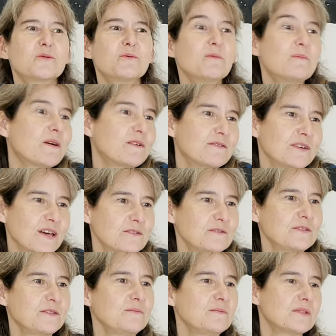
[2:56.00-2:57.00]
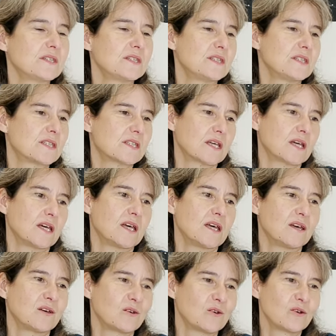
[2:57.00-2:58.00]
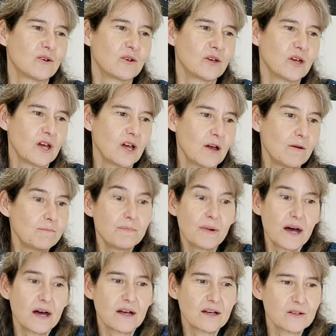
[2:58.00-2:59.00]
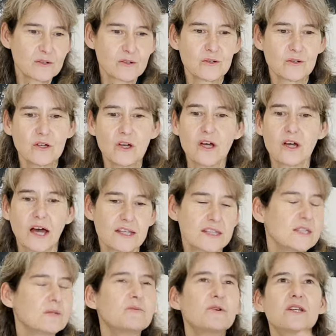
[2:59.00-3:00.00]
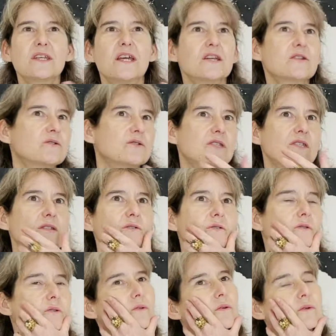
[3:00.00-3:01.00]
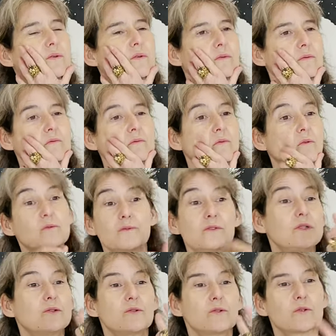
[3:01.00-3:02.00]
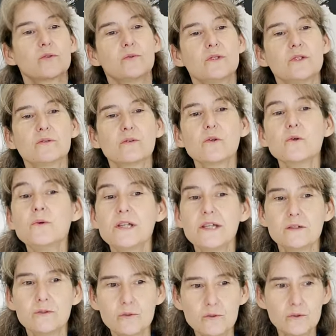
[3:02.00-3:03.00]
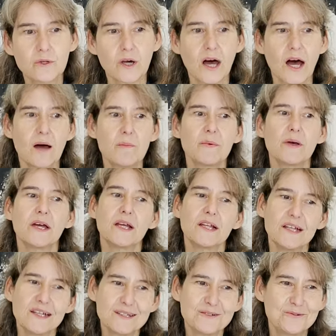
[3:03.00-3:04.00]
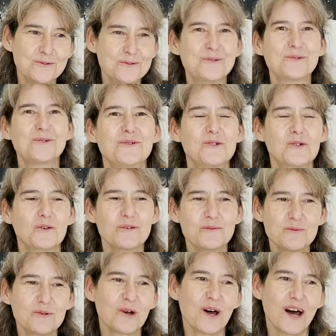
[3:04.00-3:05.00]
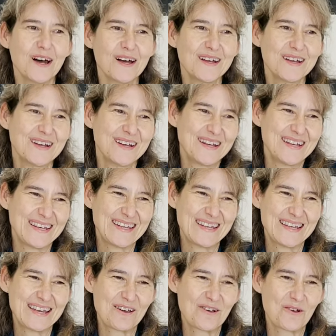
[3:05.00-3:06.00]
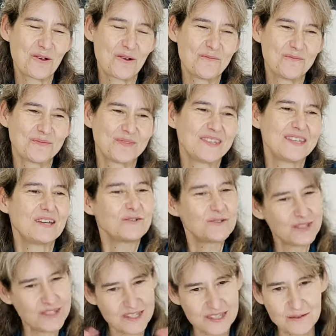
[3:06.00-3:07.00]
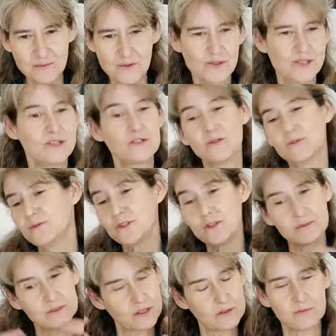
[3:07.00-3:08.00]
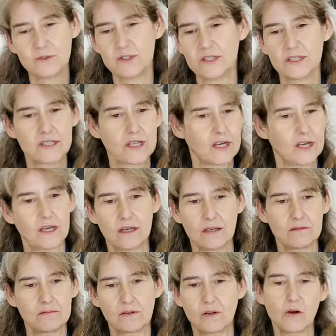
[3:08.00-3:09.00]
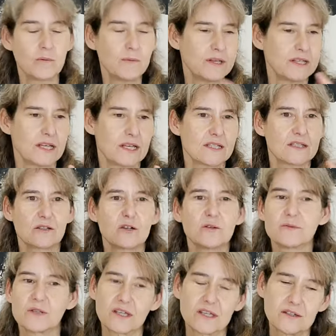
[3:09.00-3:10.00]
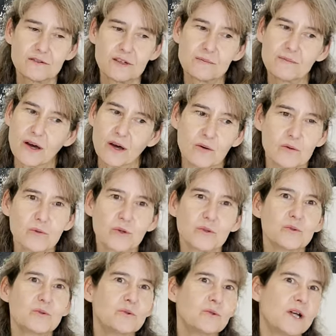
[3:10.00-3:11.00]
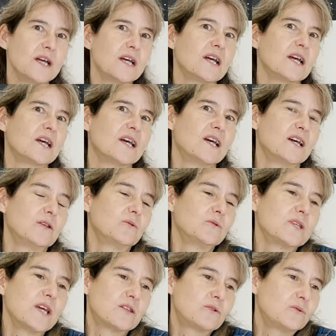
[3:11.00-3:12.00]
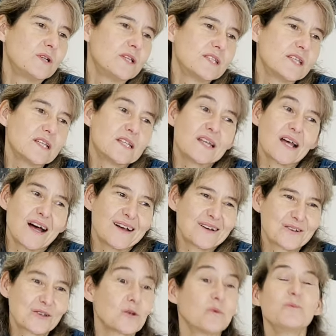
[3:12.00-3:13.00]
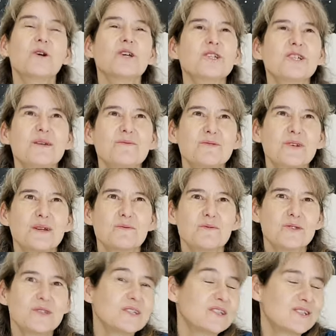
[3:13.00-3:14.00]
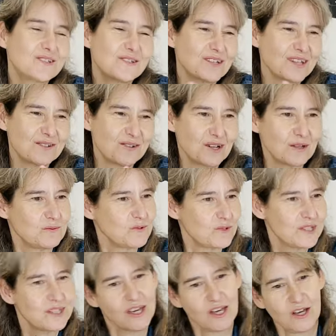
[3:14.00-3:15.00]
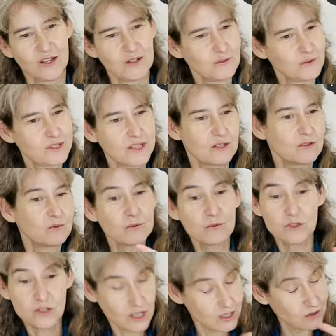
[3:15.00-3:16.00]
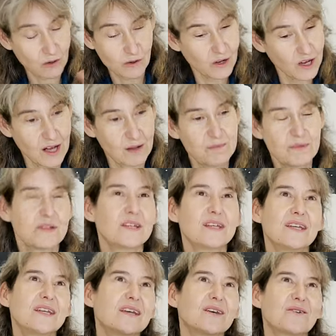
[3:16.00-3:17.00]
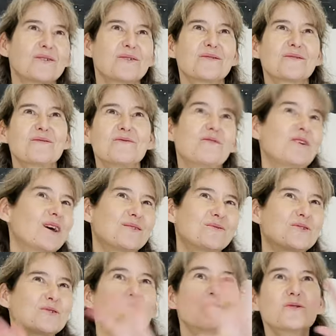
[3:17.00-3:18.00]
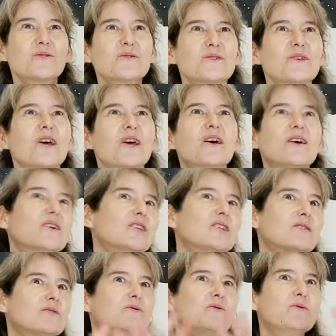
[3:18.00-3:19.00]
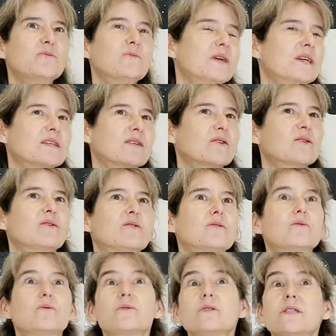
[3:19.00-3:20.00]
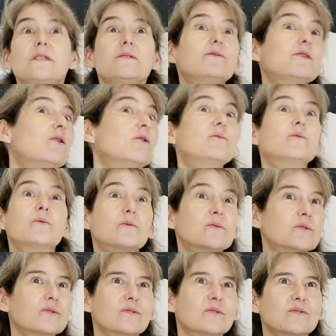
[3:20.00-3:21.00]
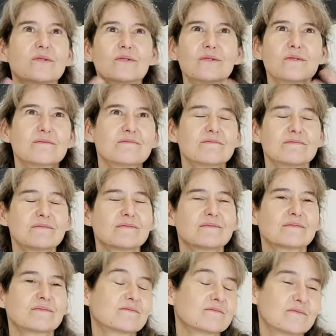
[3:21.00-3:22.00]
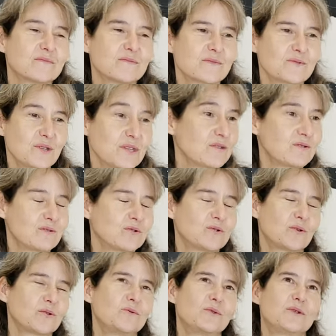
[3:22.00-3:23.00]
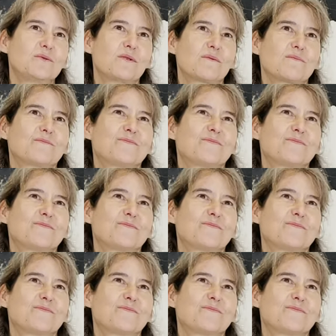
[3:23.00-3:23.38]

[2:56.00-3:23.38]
je peux pas faire un film qui serait euh, pas euh, un témoignage aussi de ce qu'on vit aujourd'hui. Donc lui, il écoute du rap, elle, elle écoute Jean-Louis Murat. Et euh, il y a aussi une musique de film qui est une musique très romanesque, comme ça, qui est faite par Bruno Coulet. Donc il y a tous les états que moi j'aime dans la musique, j'adore la musique. Donc il y a tout, j'adore le rap et voilà. Donc je j'ai voulu mettre tout ce qui fait le monde, oui, aujourd'hui quoi